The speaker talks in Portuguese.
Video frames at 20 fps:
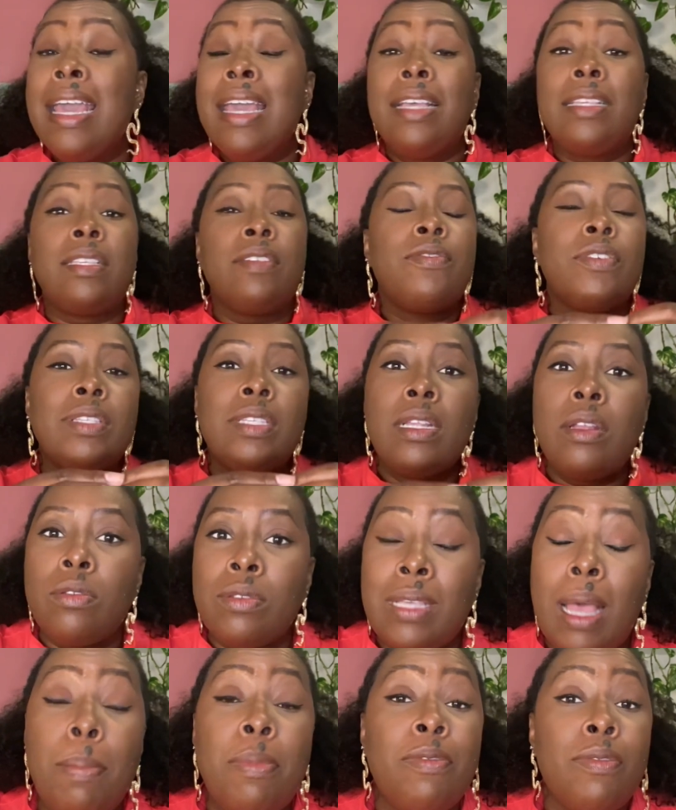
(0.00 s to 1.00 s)
E se você não
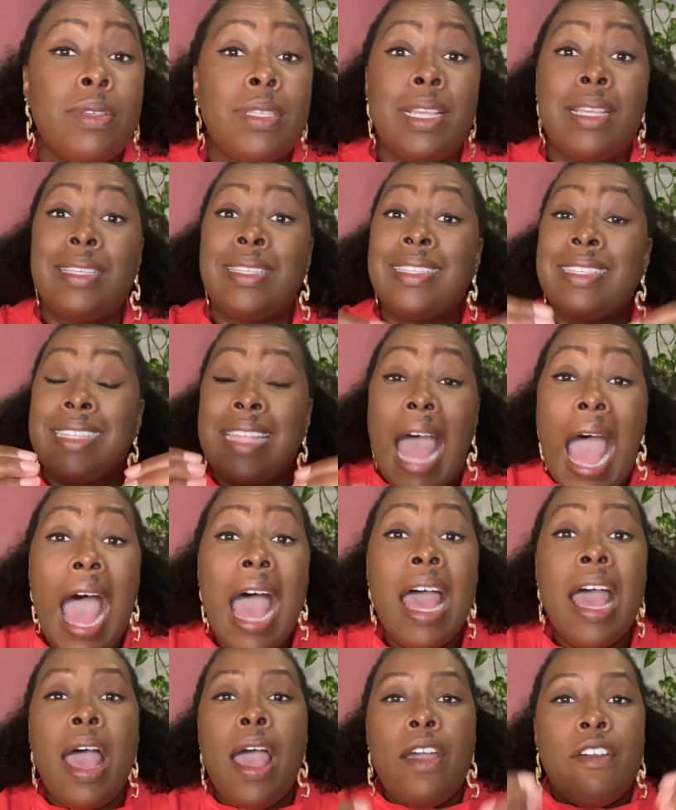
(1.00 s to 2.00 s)
sabe, você está
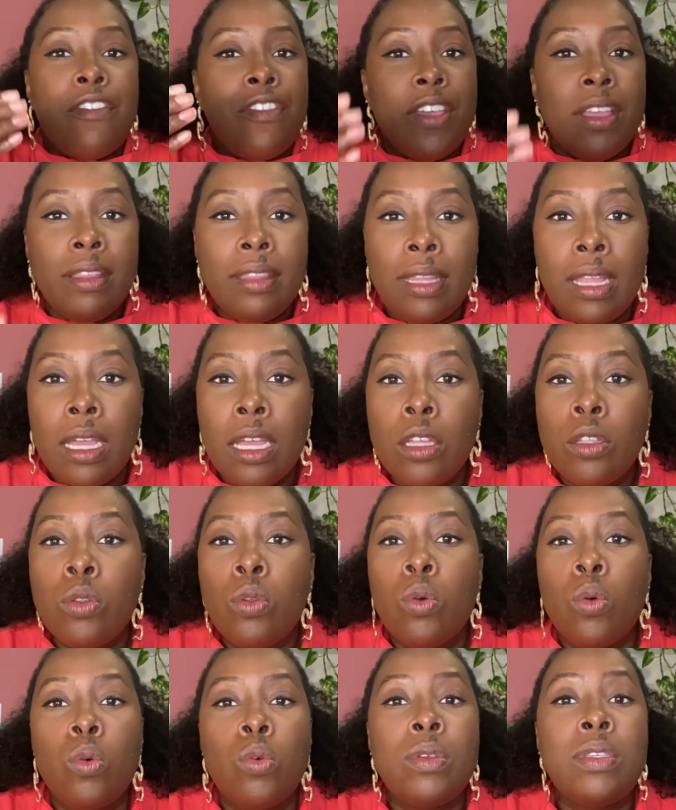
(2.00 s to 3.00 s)

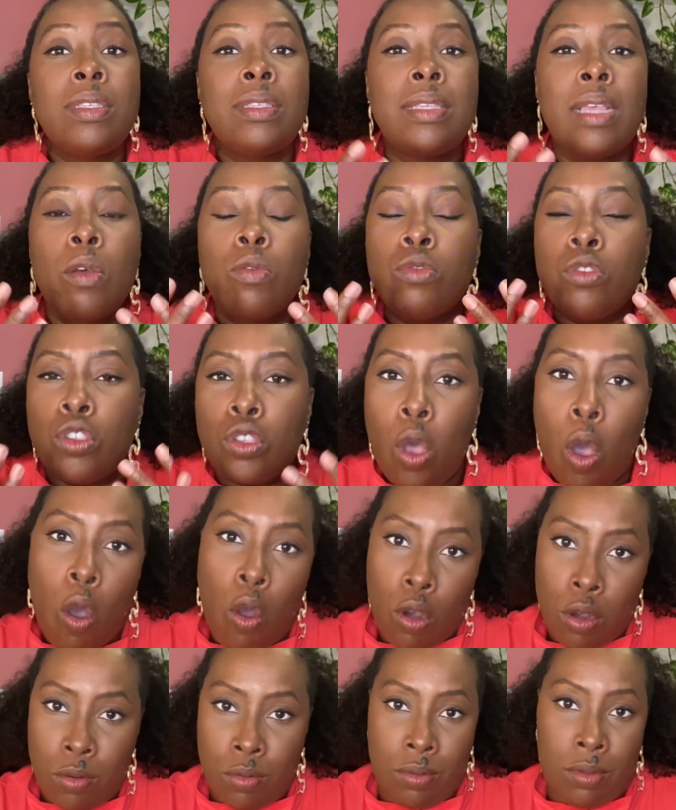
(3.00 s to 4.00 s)
vendando os seus
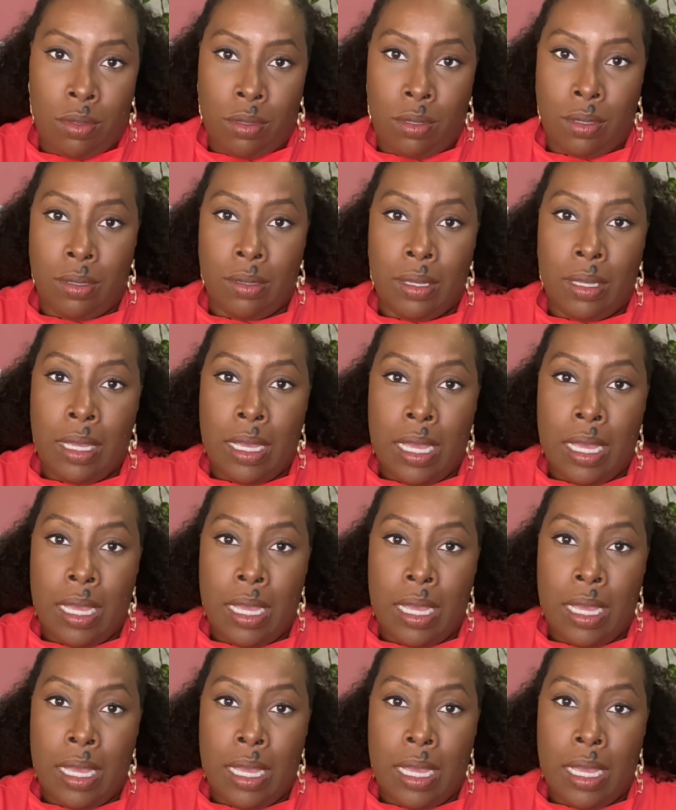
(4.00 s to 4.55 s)
olhos